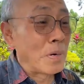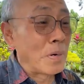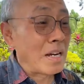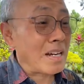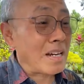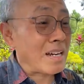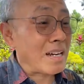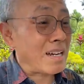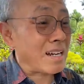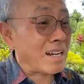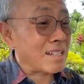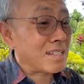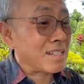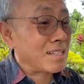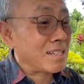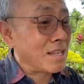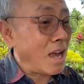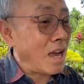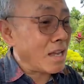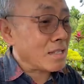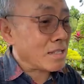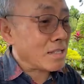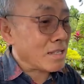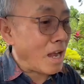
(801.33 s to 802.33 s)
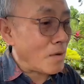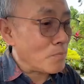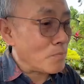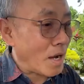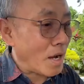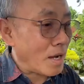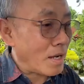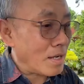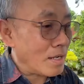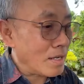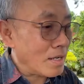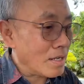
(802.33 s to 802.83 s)
bekerja
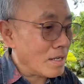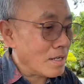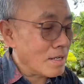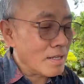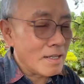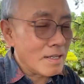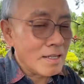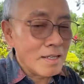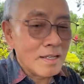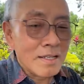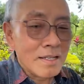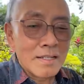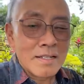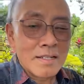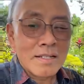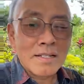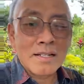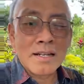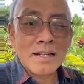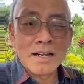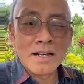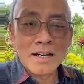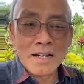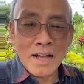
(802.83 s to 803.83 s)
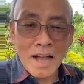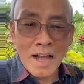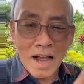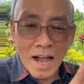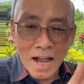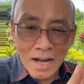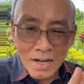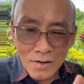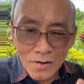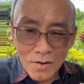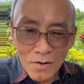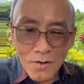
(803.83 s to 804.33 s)
sama
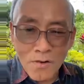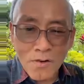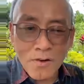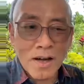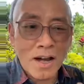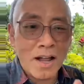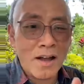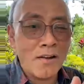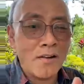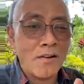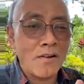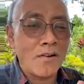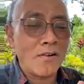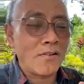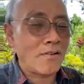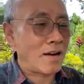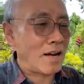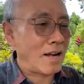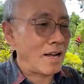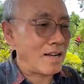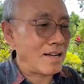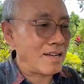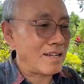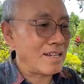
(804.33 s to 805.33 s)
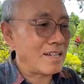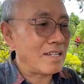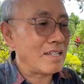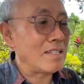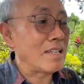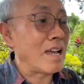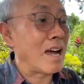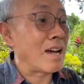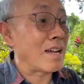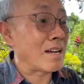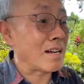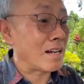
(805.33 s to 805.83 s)
dengan orang-orang
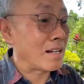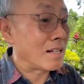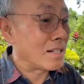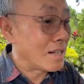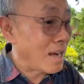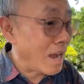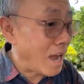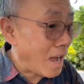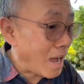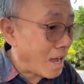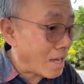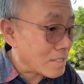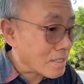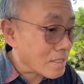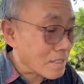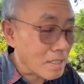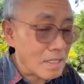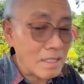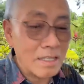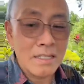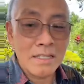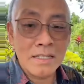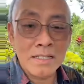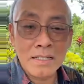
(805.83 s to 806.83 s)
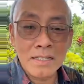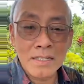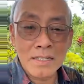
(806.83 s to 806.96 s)
yang rendah hati.